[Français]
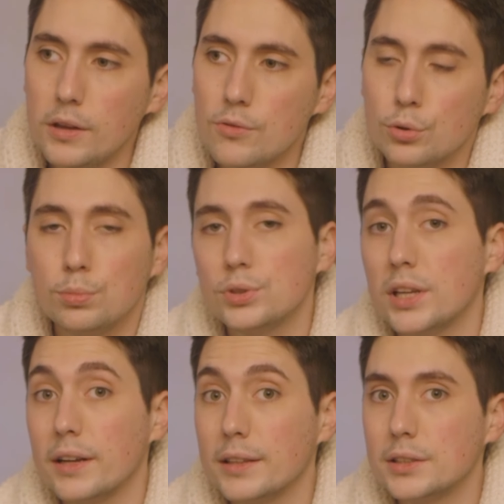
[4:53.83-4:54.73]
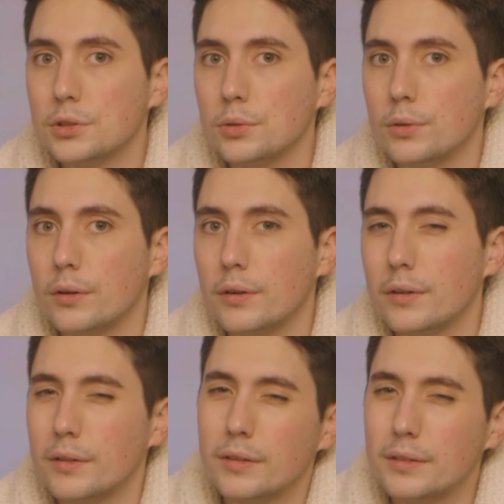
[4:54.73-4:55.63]
faut te poser la question
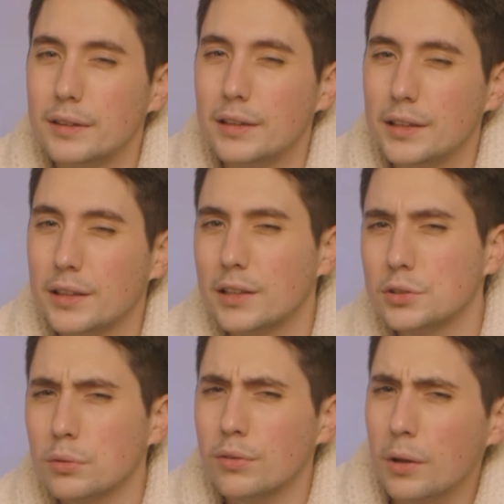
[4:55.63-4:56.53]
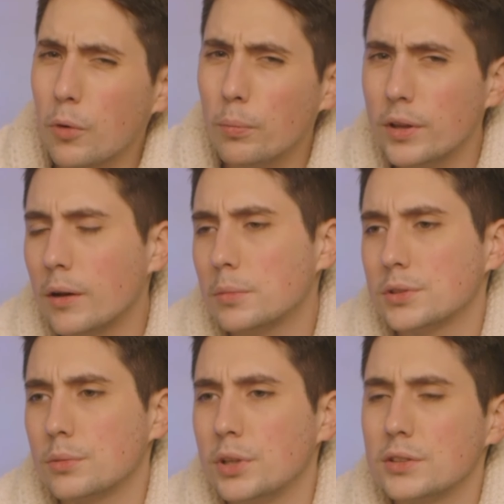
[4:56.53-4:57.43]
euh, lesquelles sont vraiment bien,
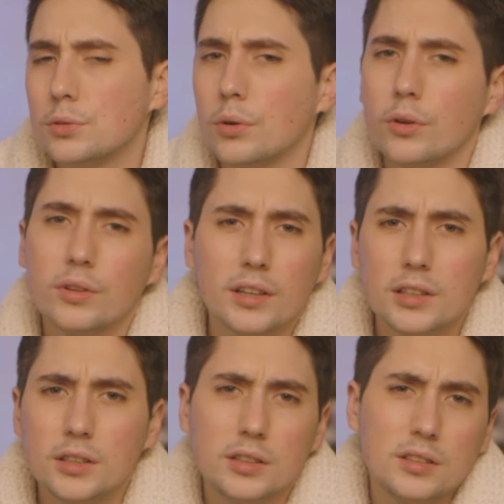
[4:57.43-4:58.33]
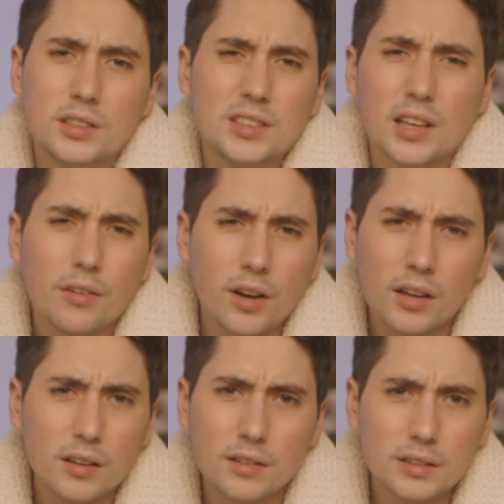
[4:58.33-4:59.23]
parce que bien sûr, il y en a qui, qui servent à
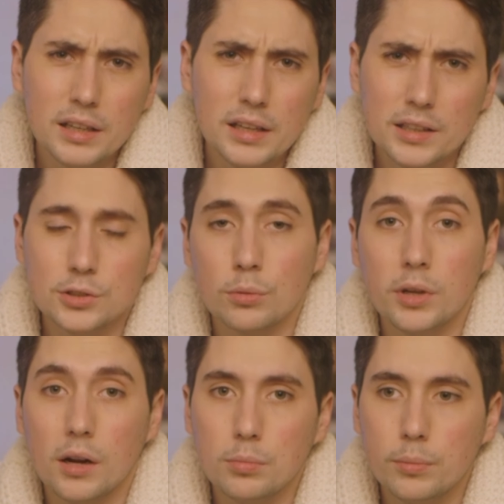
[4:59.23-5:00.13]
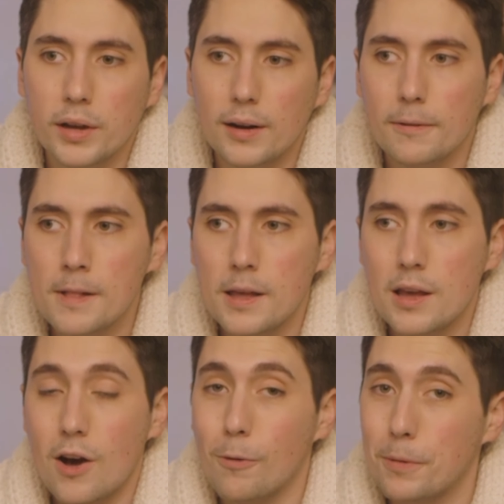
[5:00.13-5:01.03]
rien, hein, qui sont mis à la poubelle.
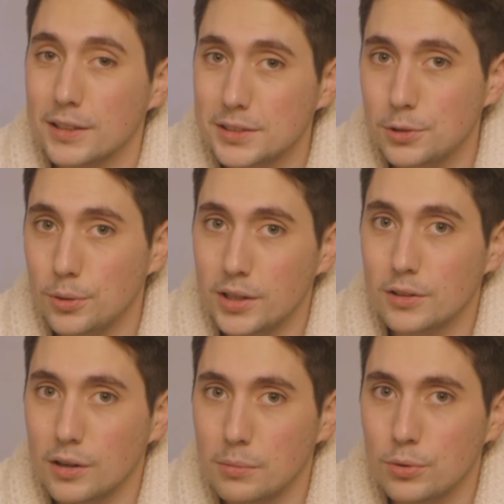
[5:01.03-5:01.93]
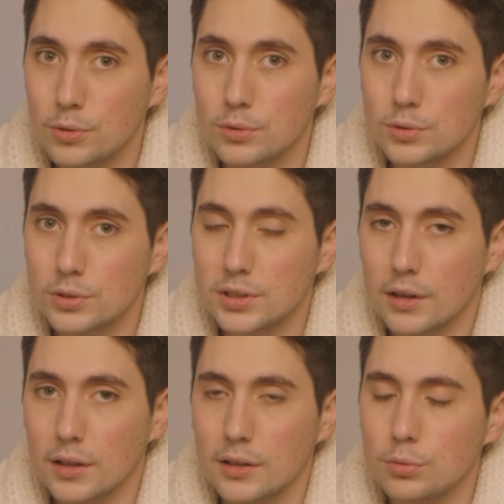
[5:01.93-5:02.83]
En particulier dans les bonus de
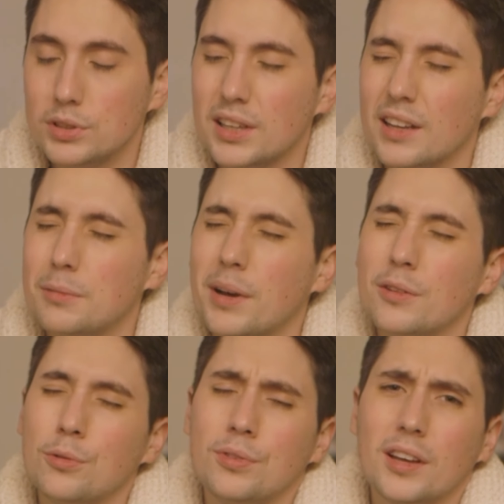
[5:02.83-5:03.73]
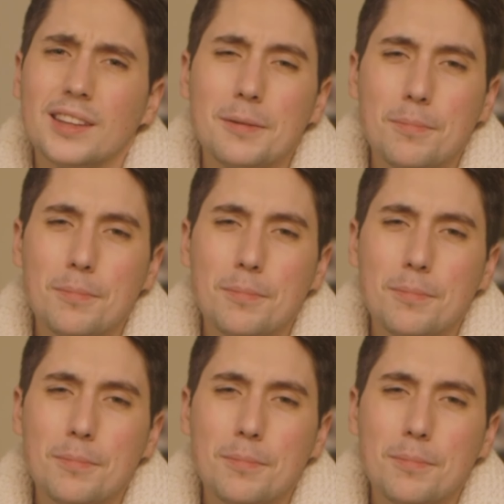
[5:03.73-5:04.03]
Stargate où ils n'arrêtent pas de faire des